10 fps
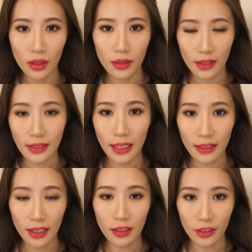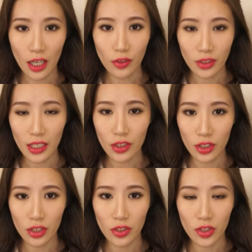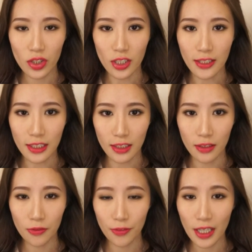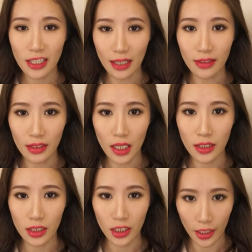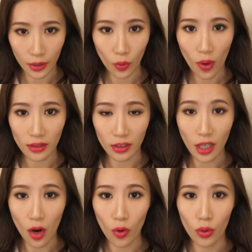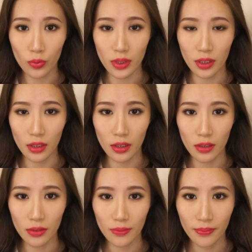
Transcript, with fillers: 大家看得到，这只是已经非常接近荧光的桃红色了。